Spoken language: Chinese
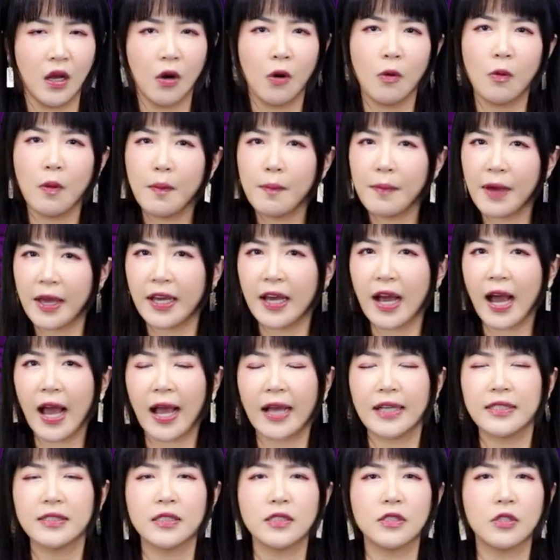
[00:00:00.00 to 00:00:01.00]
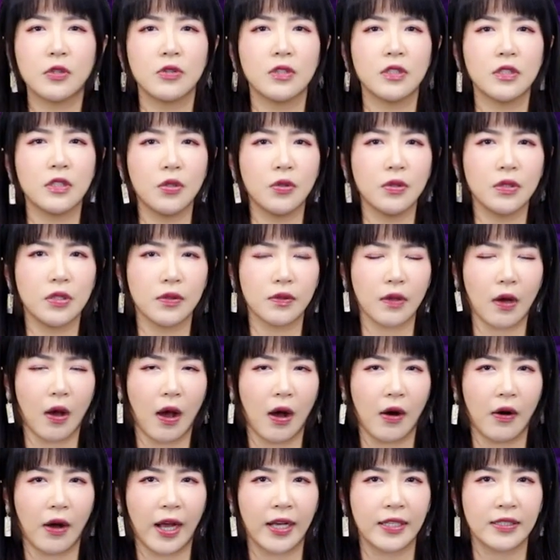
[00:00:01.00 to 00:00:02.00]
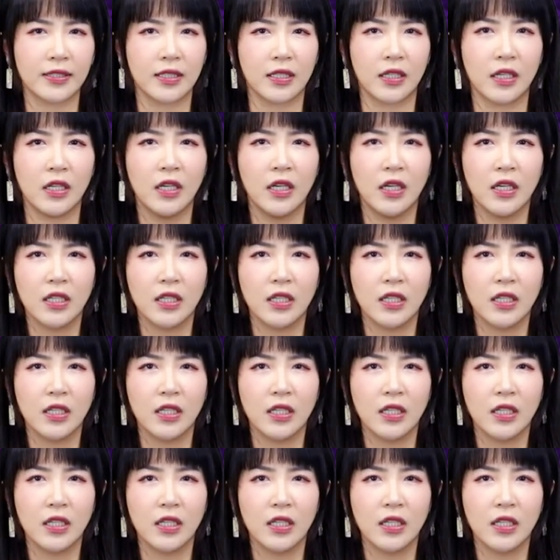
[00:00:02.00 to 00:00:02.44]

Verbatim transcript: 我们每个孩子都是优秀的好孩子，